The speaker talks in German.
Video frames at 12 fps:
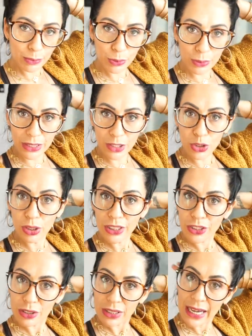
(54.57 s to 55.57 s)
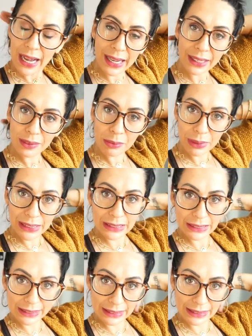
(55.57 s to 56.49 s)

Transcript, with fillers: Ich muss mir natürlich noch die Haare machen.